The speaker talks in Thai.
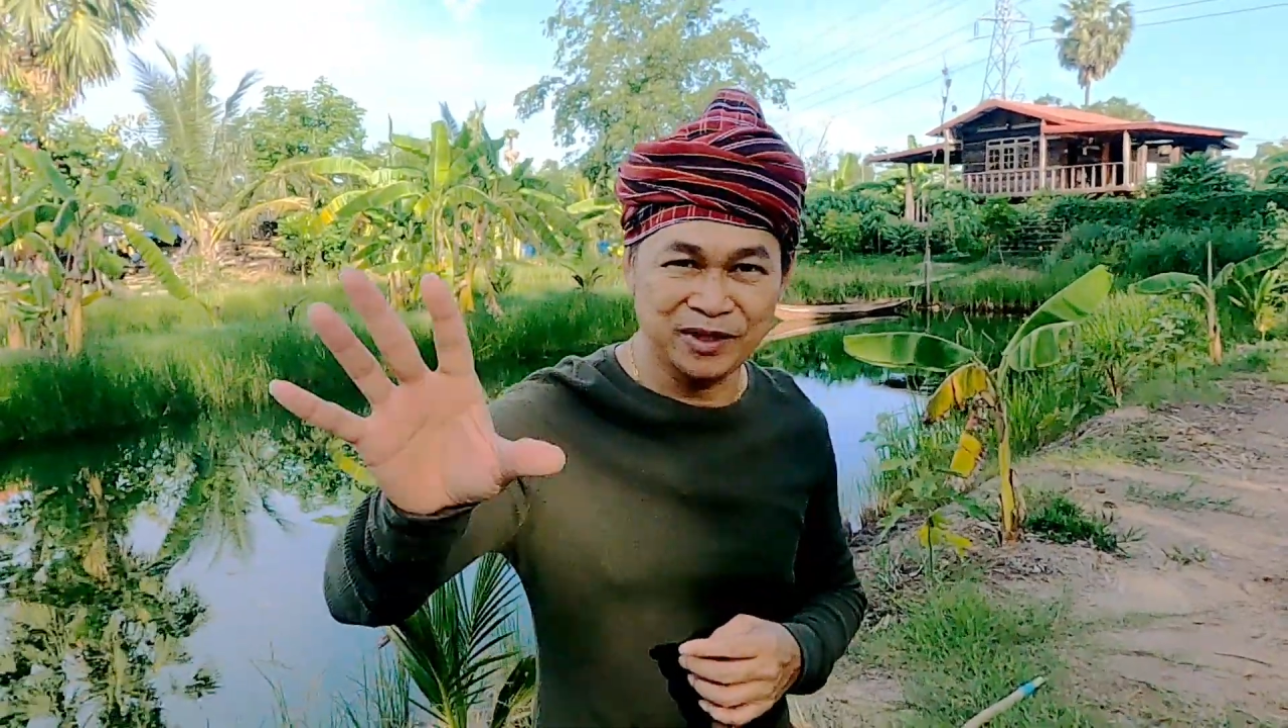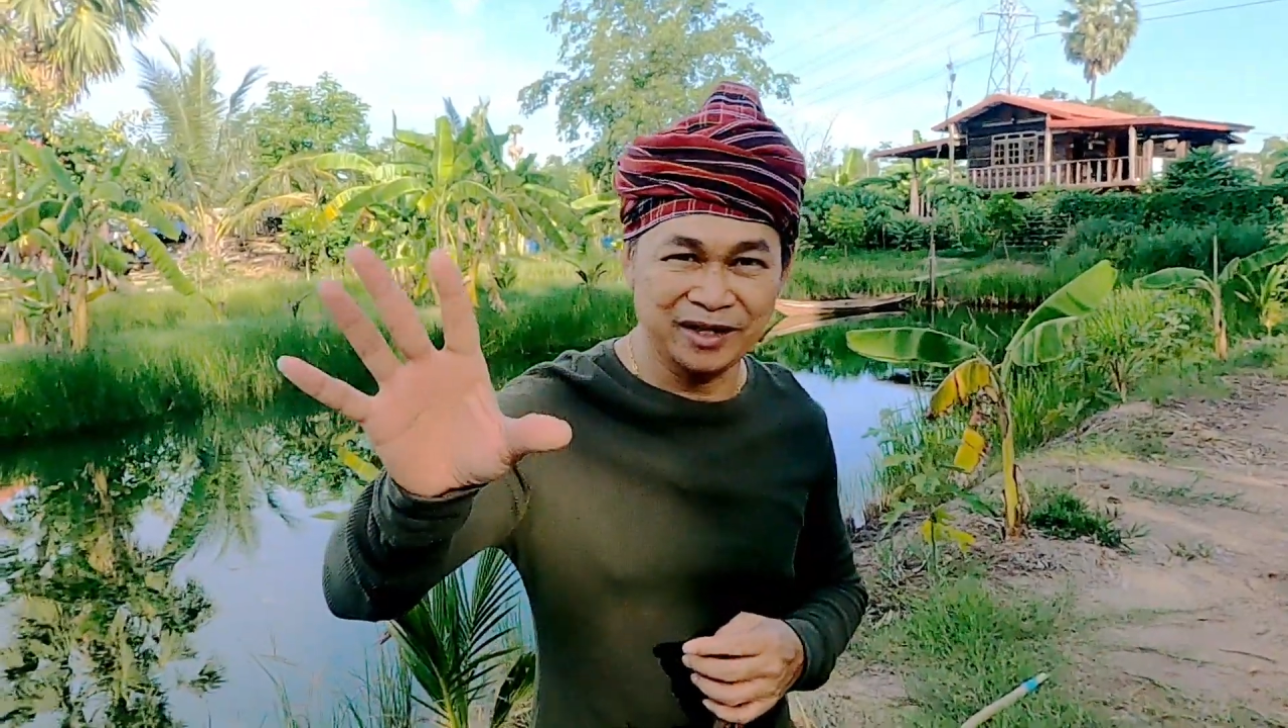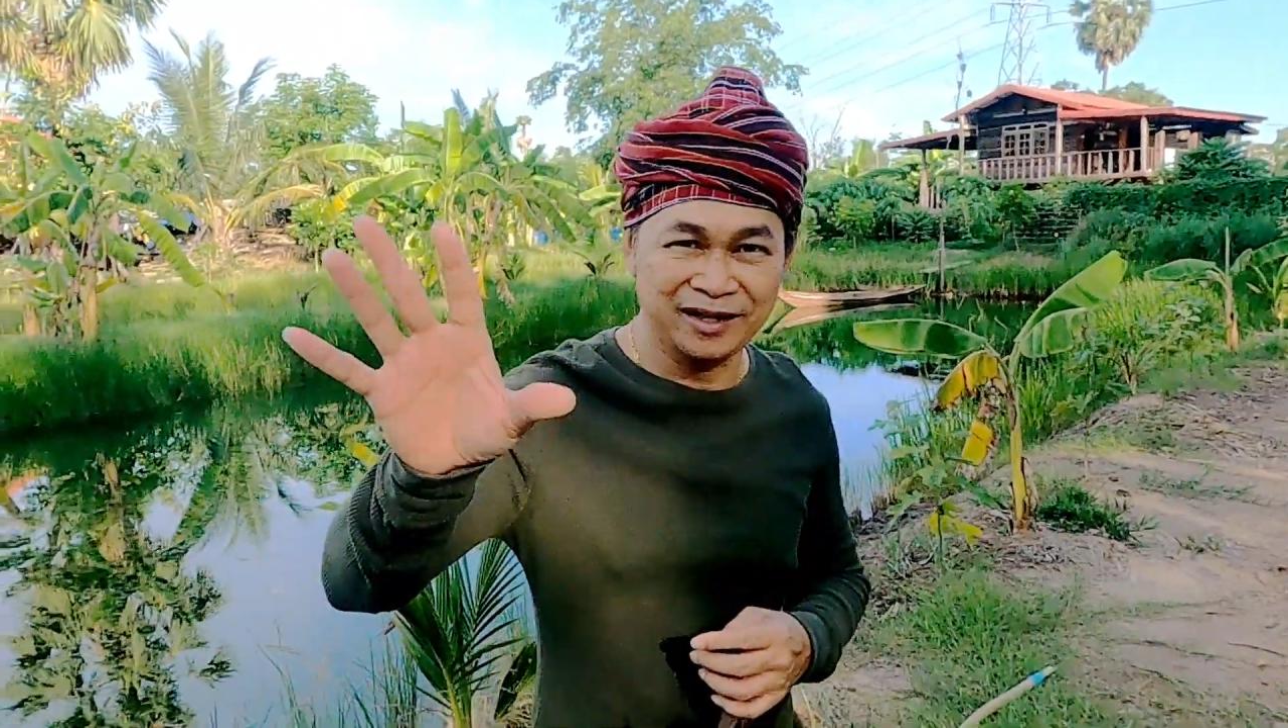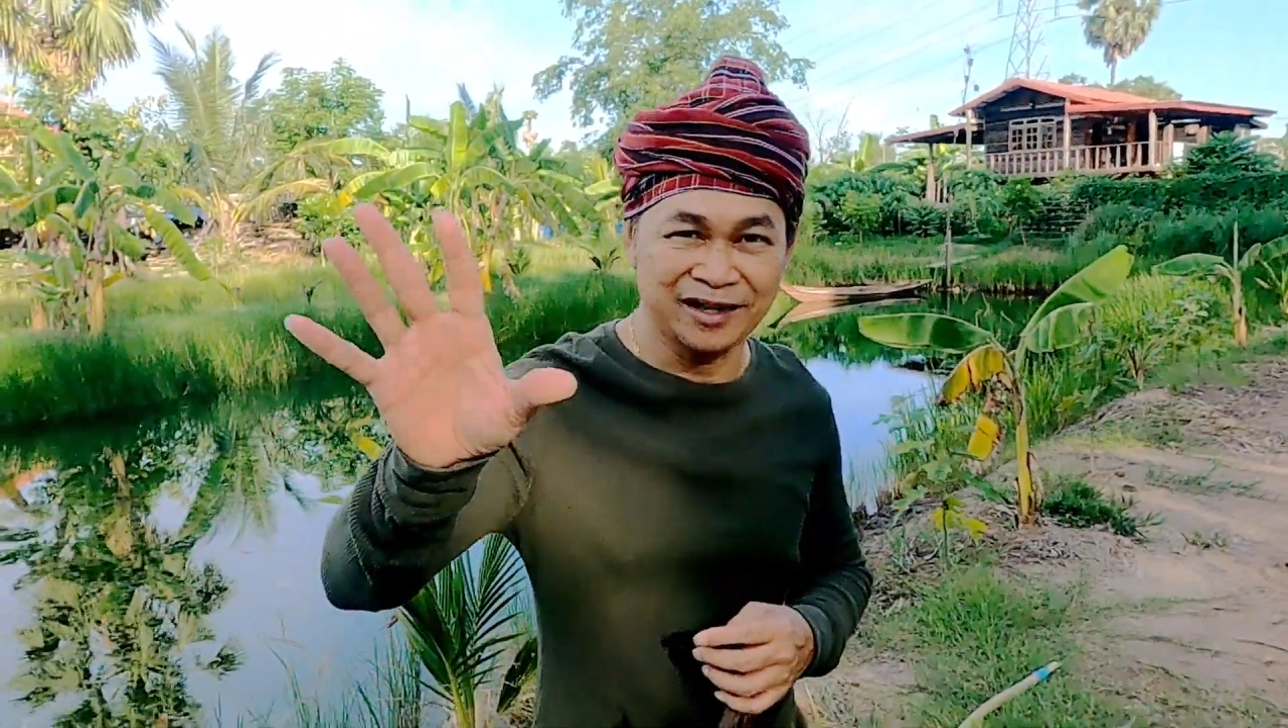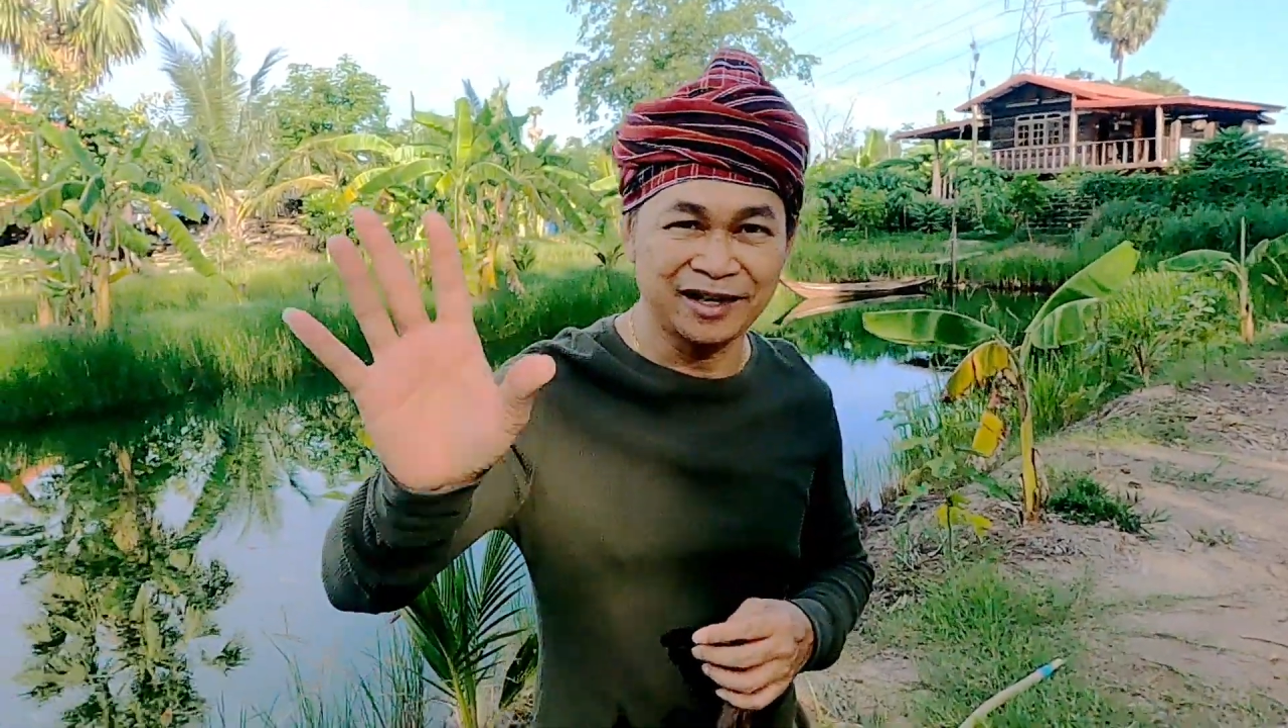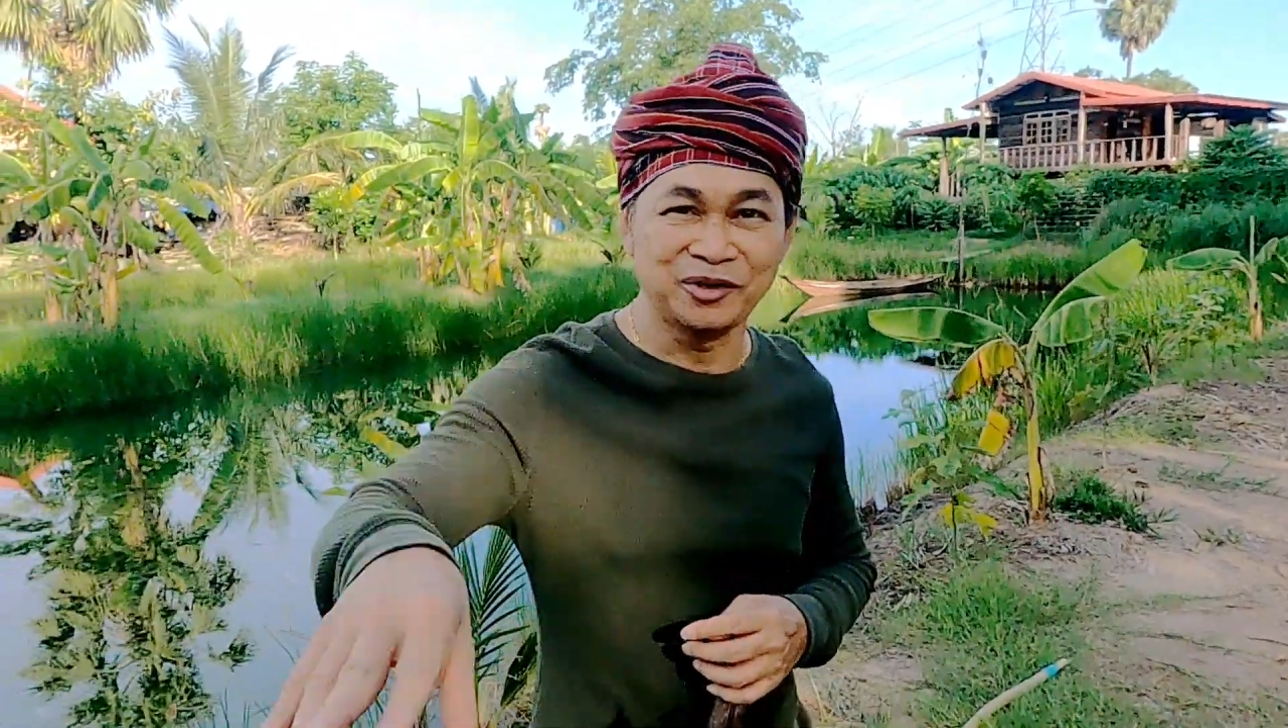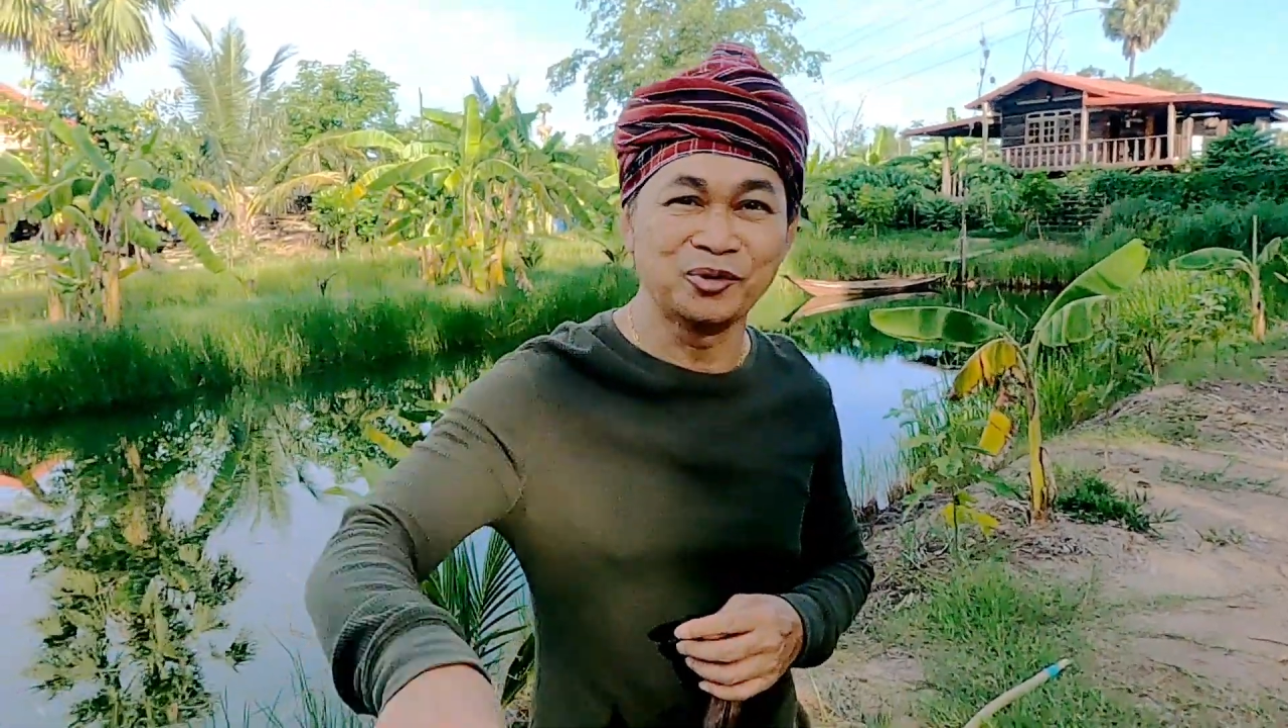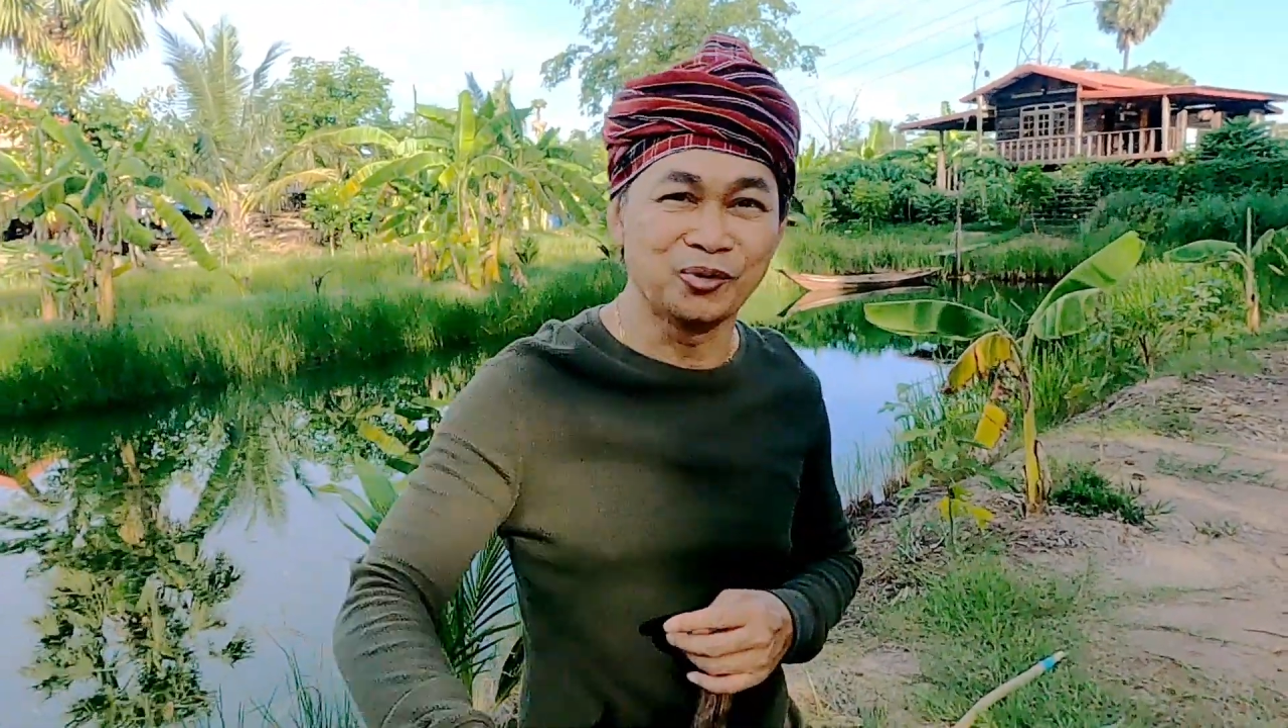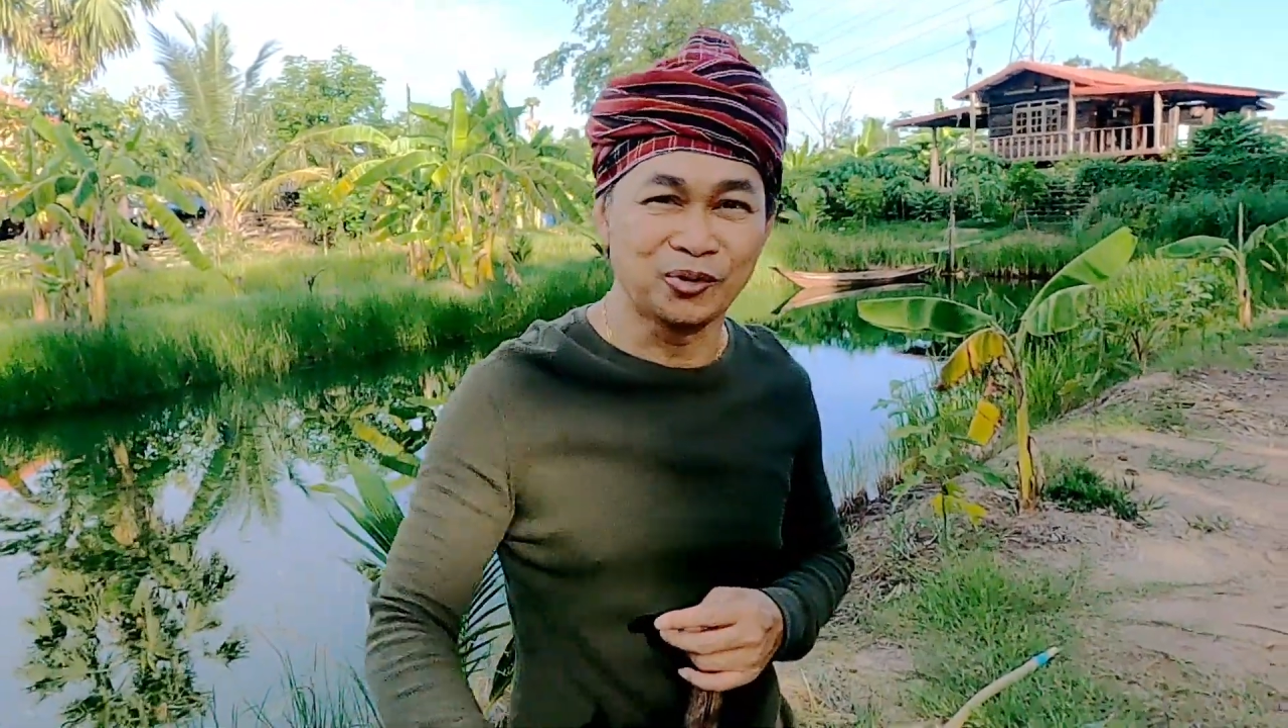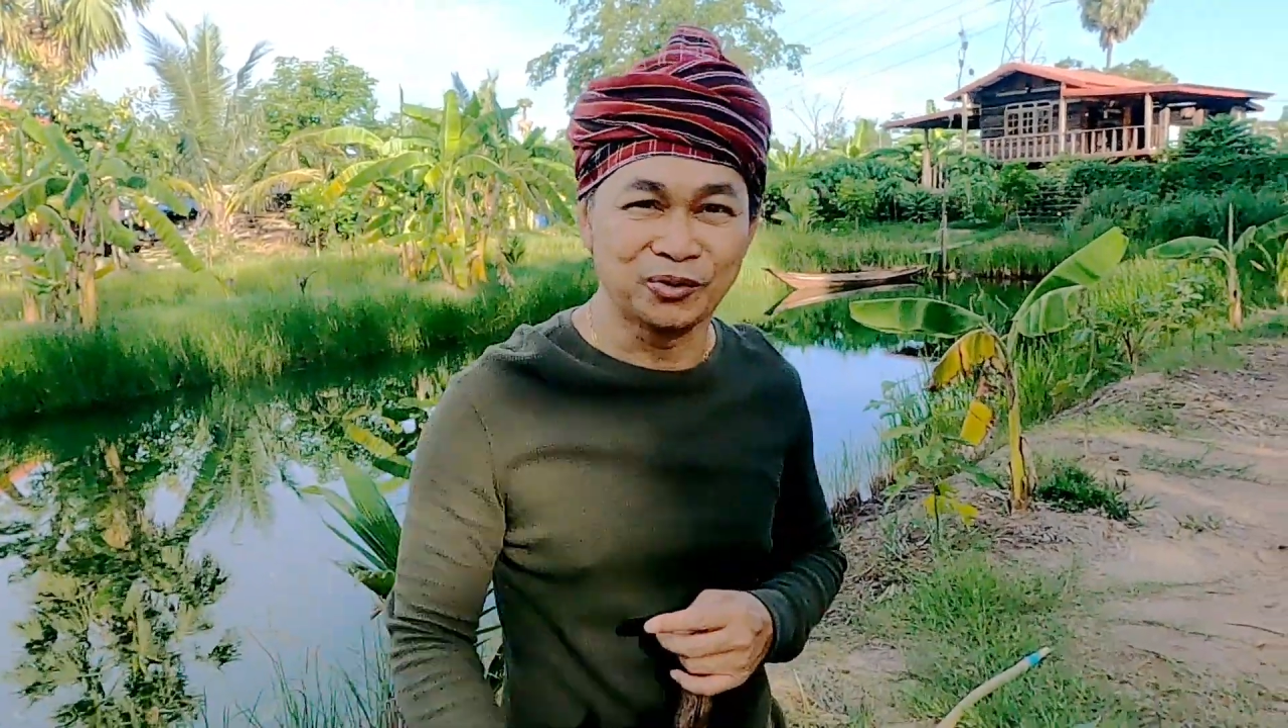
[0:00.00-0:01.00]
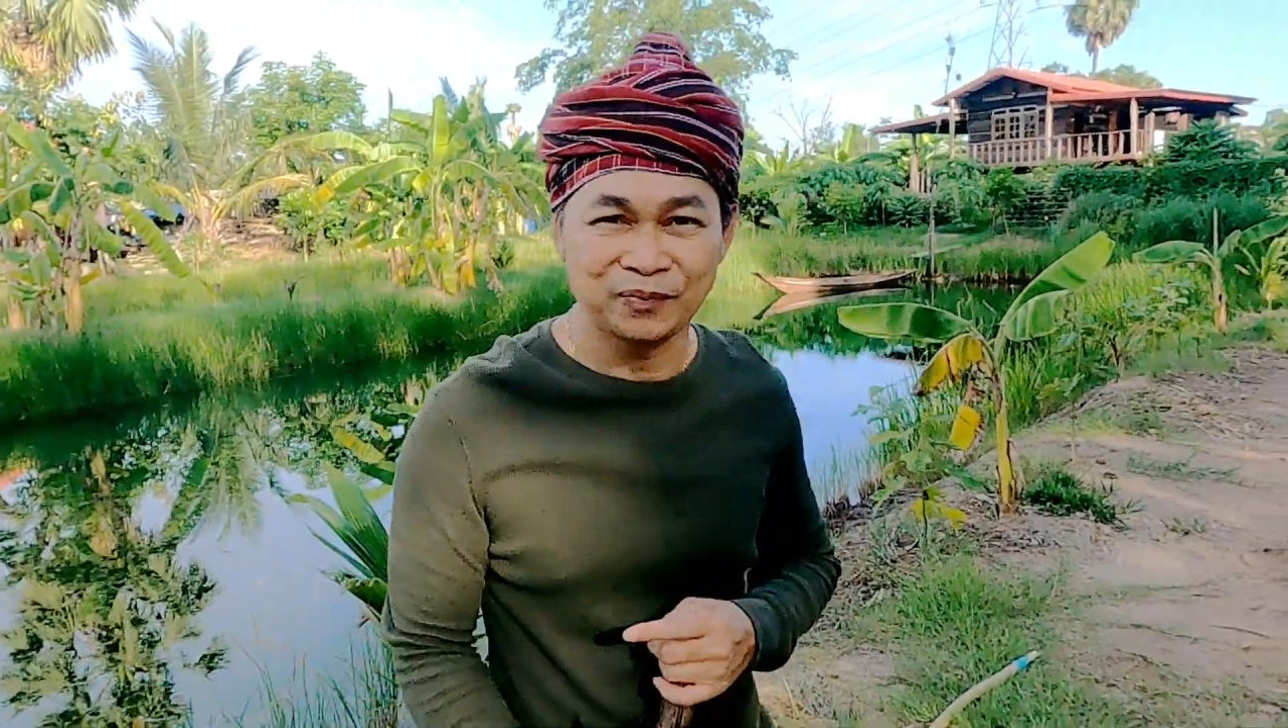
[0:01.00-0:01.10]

ที่เคยดู